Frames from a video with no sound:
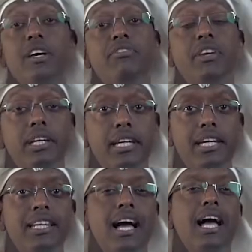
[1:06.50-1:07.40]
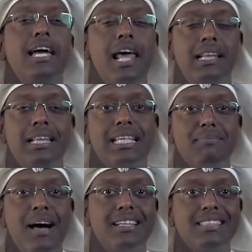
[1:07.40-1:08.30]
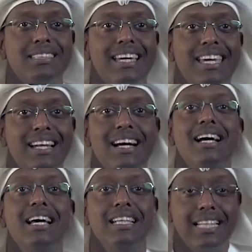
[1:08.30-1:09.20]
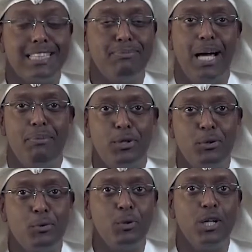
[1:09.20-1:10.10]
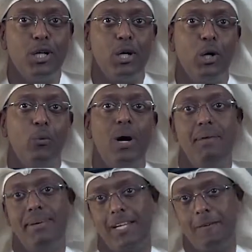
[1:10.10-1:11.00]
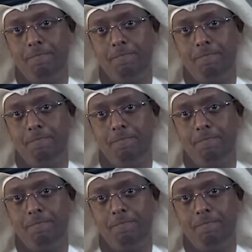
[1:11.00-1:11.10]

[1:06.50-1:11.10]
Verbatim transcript: في حين كانت الأسماك الصغيرة تسبح بهدوء وأمان